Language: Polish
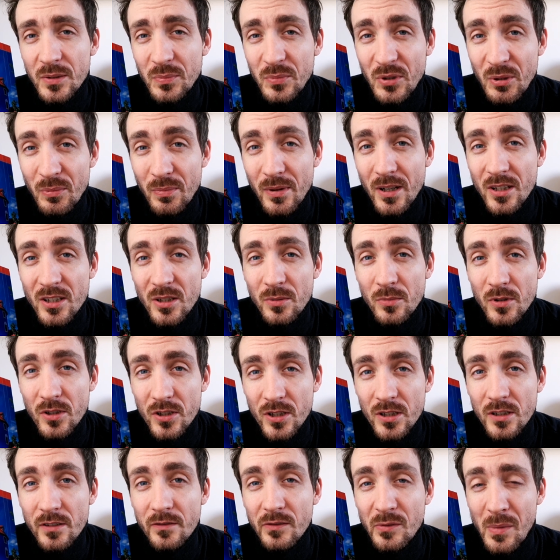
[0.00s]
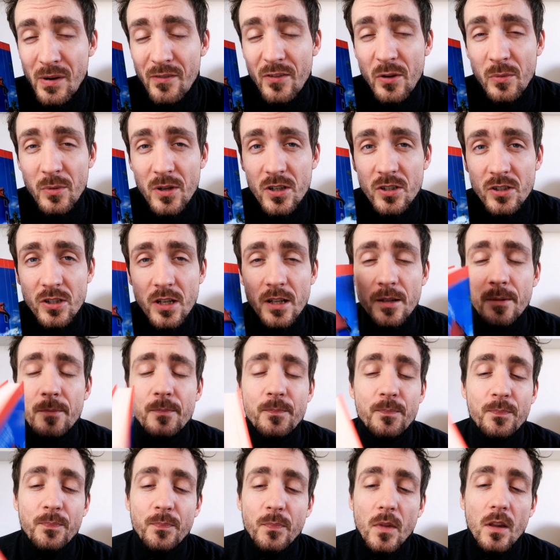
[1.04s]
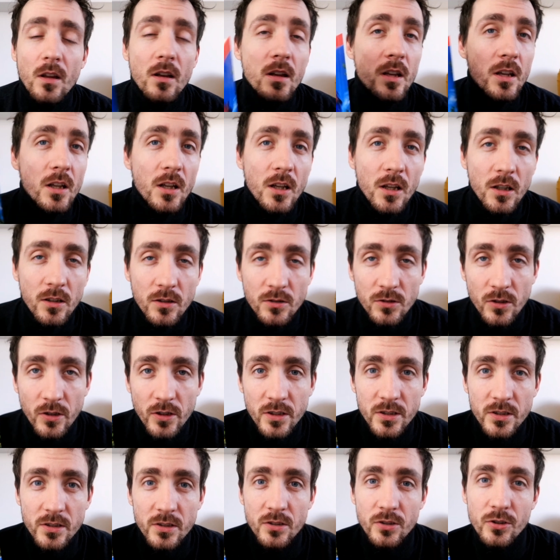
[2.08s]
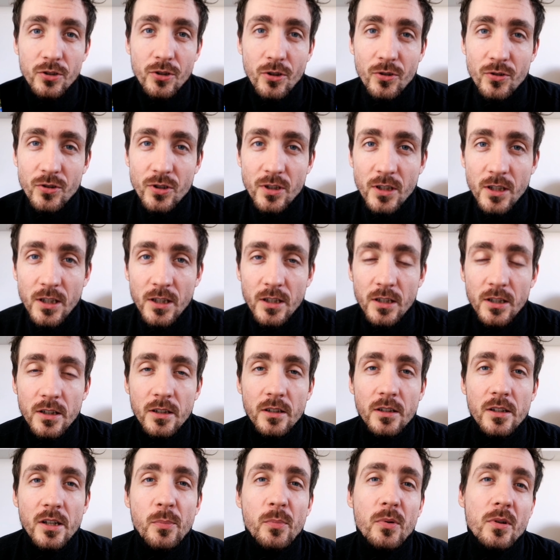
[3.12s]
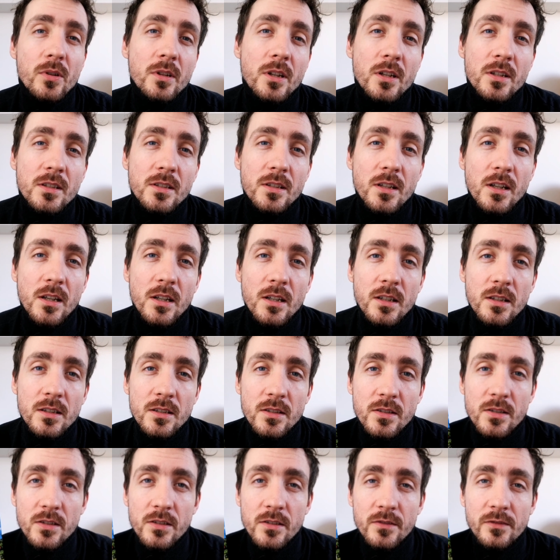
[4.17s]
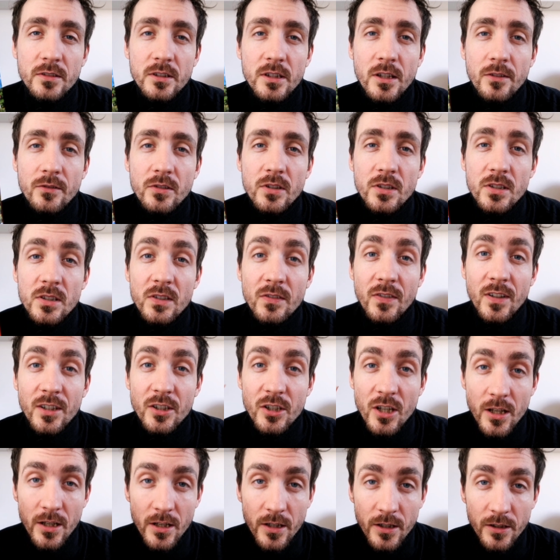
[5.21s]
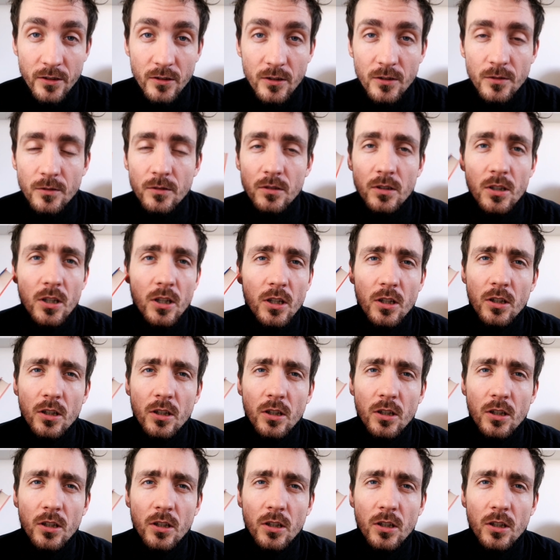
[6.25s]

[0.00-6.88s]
więc przepraszam, jeżeli wymawiam je źle. To jest książka reporterska z wydawnictwa Czarnego,